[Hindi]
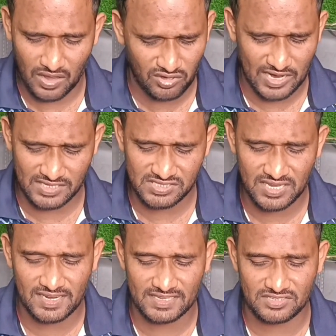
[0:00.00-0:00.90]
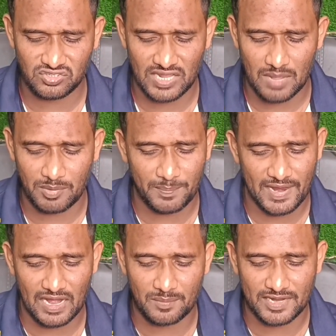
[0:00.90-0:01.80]
और राजस्थान लेजेंड्स तो यहाँ पर
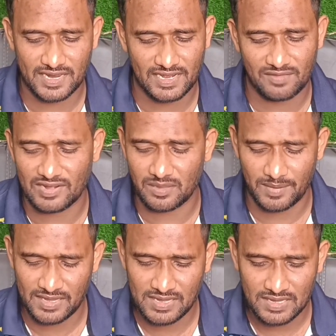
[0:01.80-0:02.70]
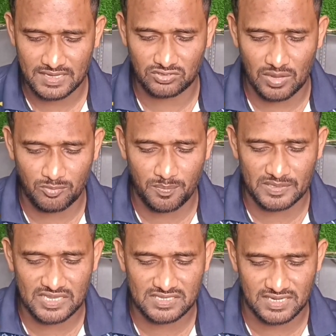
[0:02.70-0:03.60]
पहला बार खेलने वाला है भाई ये तो आपको
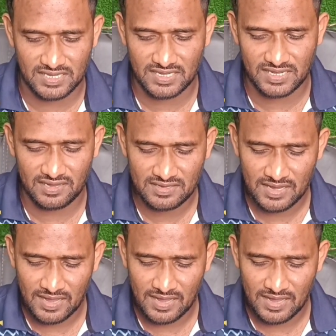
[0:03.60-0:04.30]
पता चल ही गया